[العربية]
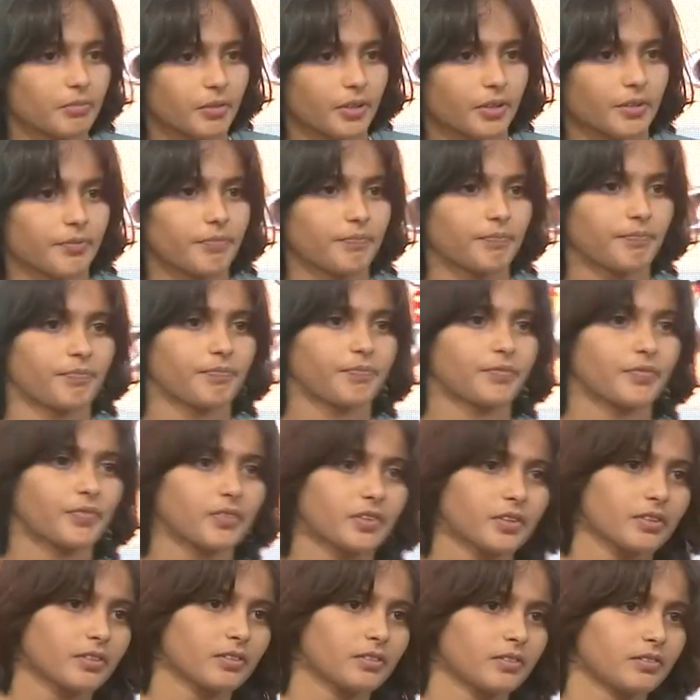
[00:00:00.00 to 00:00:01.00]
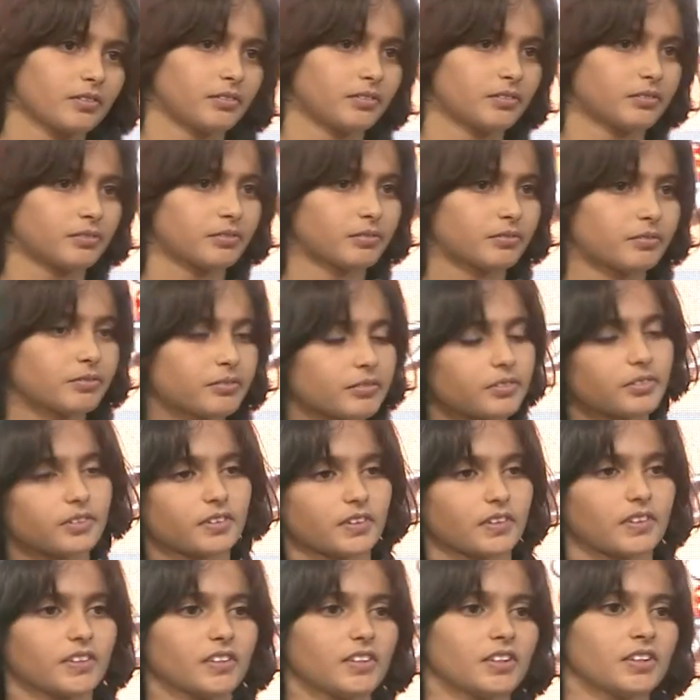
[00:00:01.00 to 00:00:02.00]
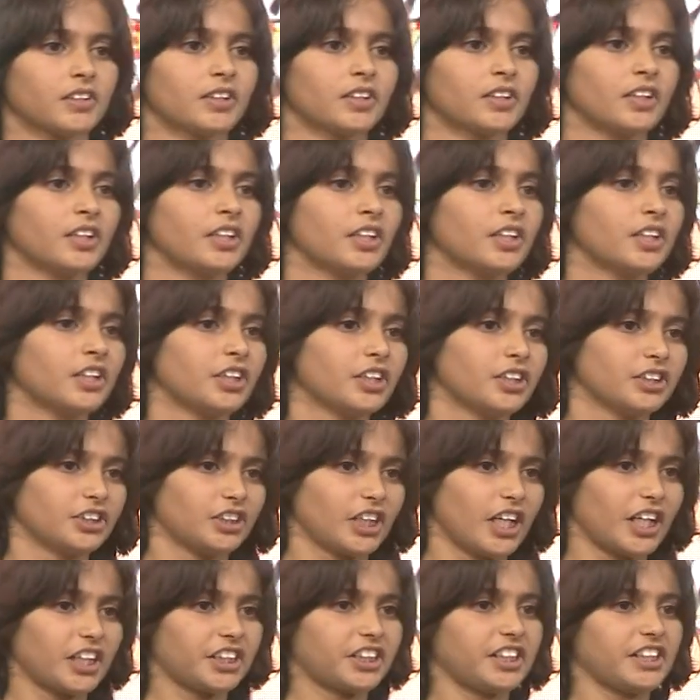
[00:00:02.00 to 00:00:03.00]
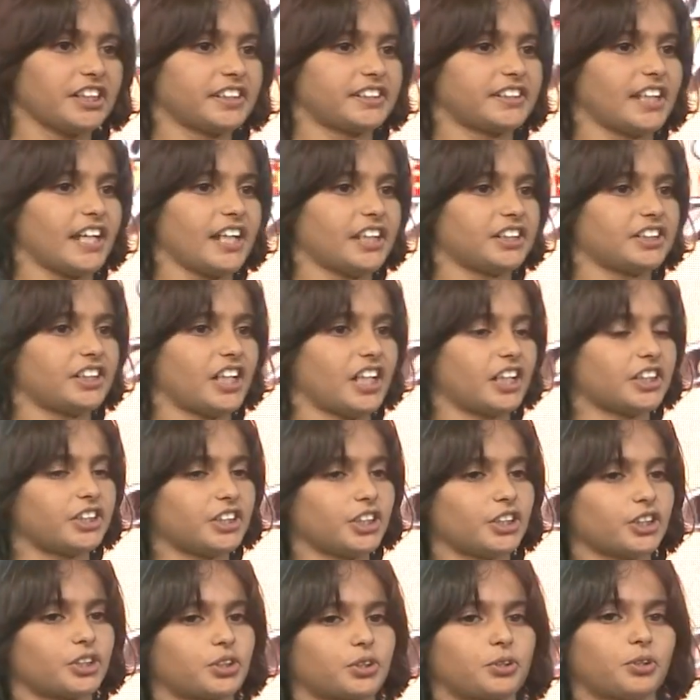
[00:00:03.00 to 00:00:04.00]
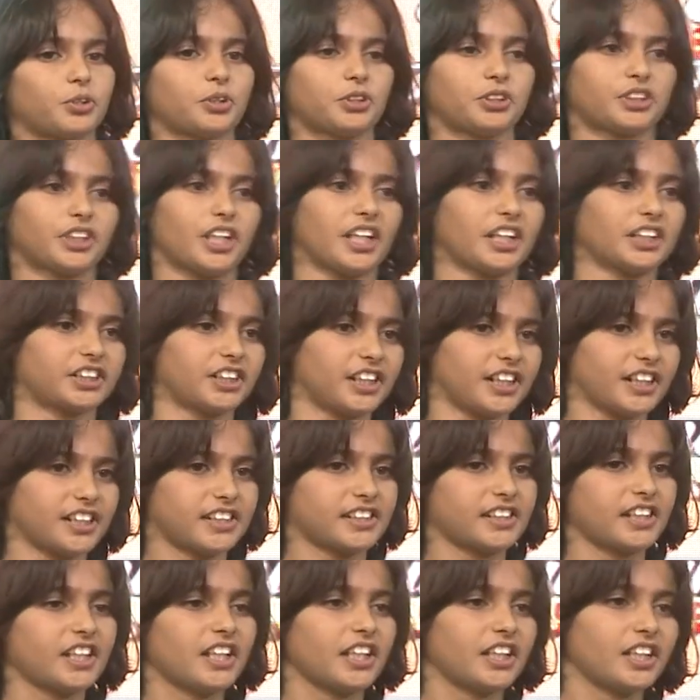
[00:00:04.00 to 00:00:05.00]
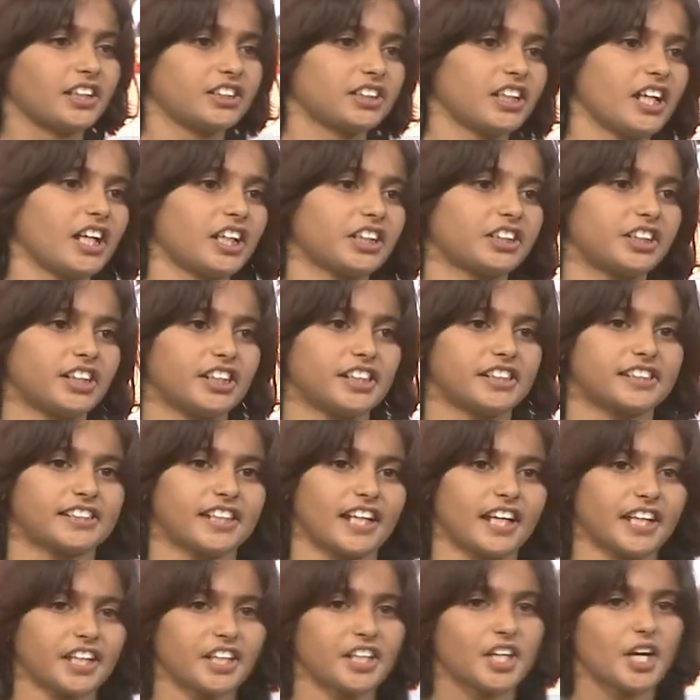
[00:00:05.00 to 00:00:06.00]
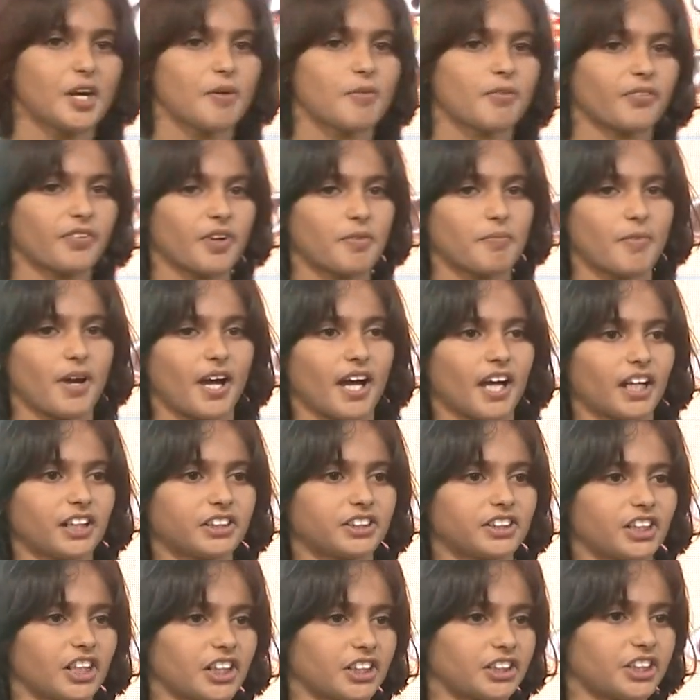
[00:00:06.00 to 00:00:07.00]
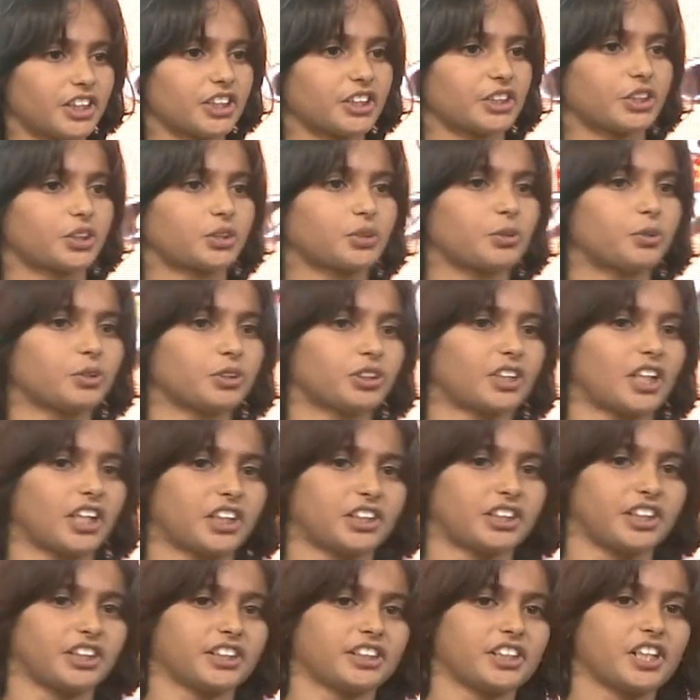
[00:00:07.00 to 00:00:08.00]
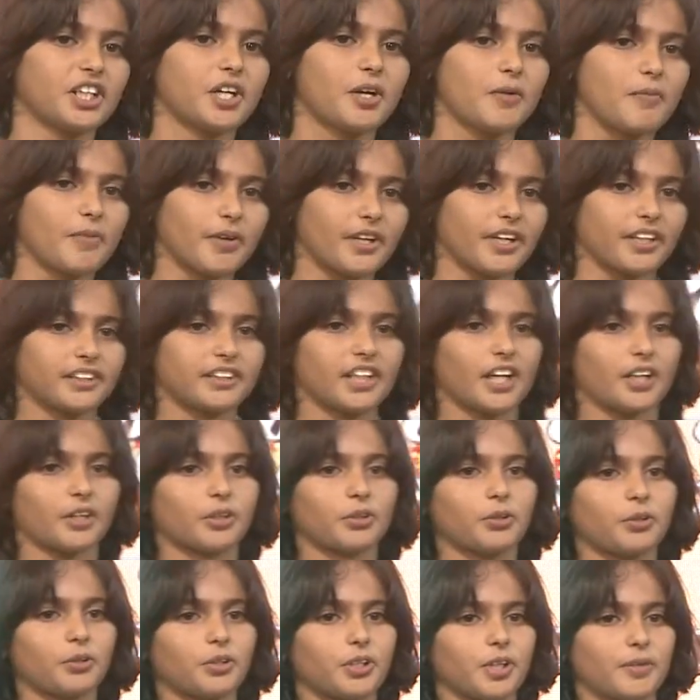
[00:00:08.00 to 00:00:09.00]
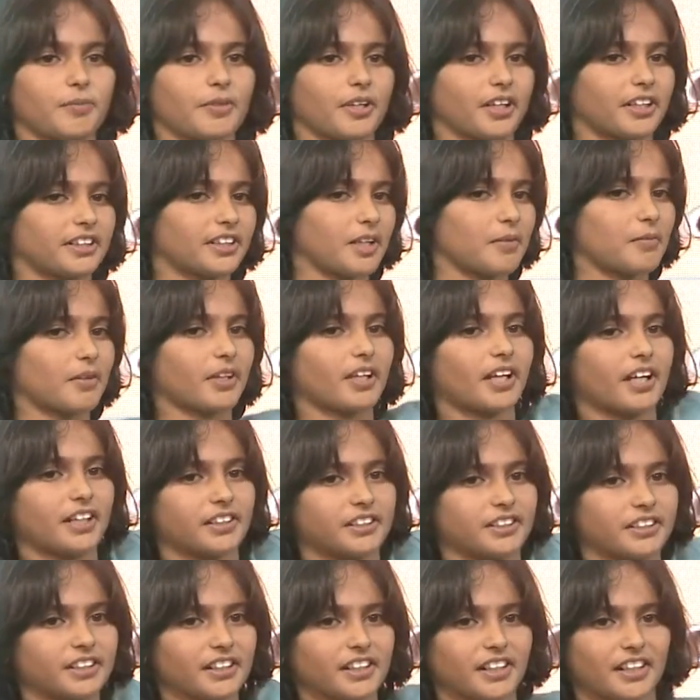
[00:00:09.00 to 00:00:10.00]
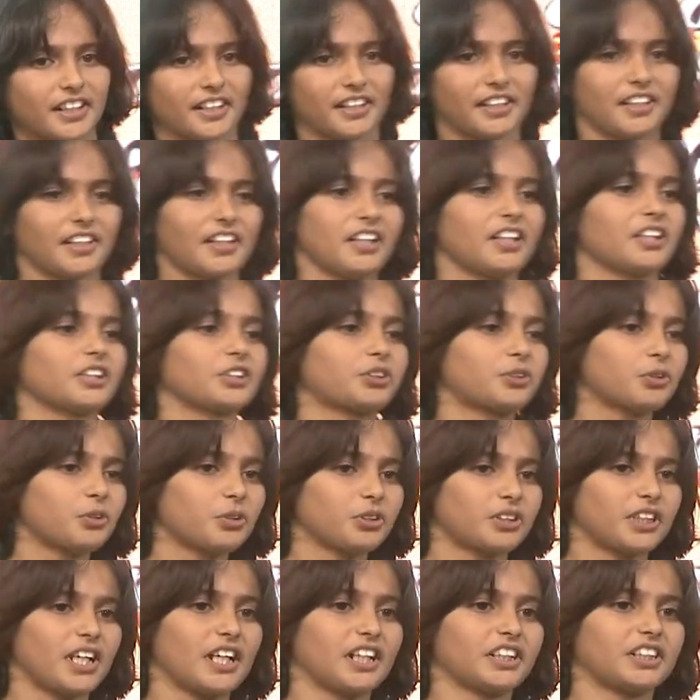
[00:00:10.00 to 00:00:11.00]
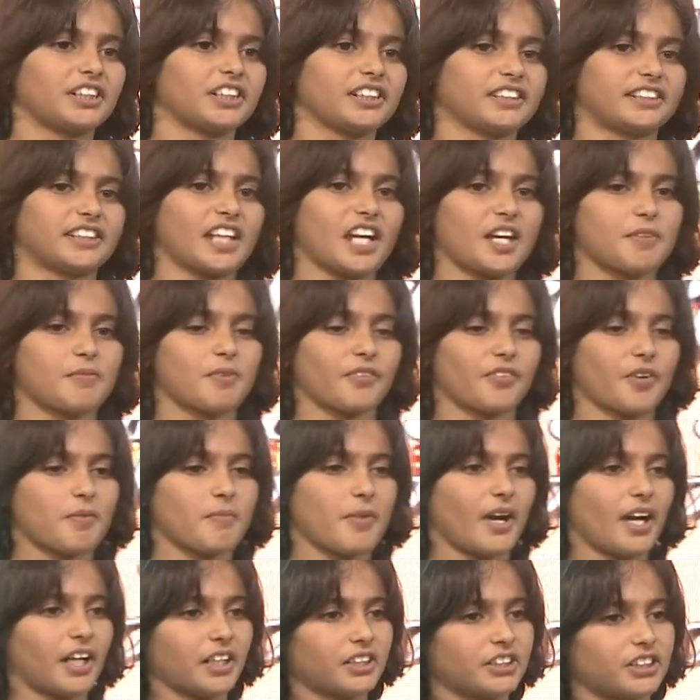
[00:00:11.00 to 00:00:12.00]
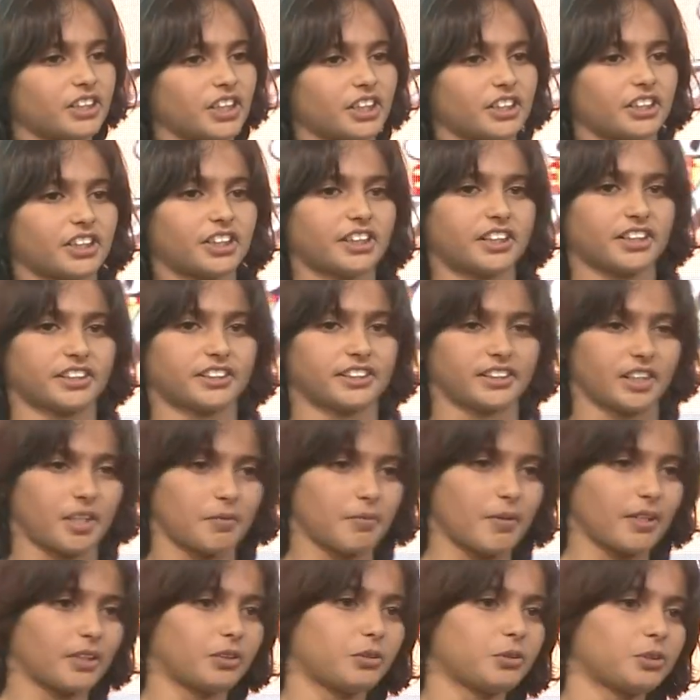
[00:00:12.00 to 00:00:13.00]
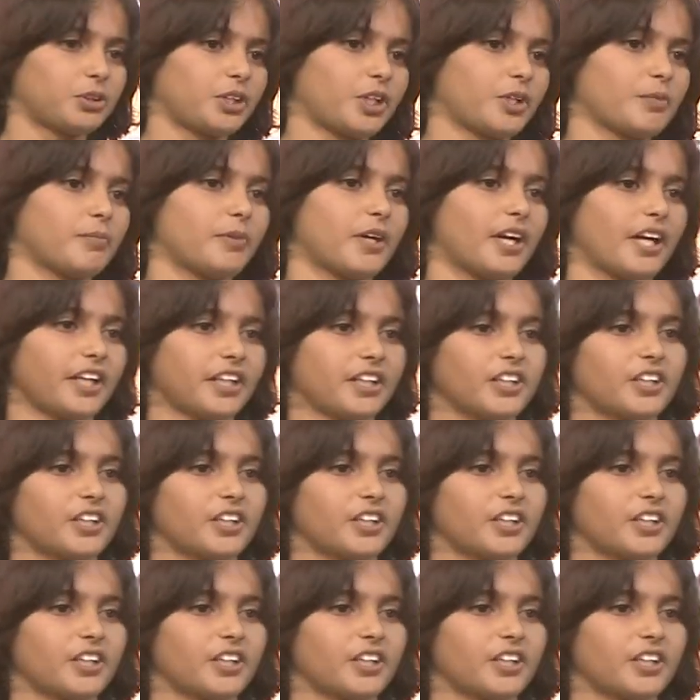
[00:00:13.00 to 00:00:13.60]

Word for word: اقوى ما ثم الصوت اي جرجيس اي جرجيس شكون جرجيس جرجيس اي فما حد جرجيس شكون جرجيس بقردان خويا بقردان الغادي شكون جرجيس اي ما فما حد جرجيس تنبدلوا جربه اي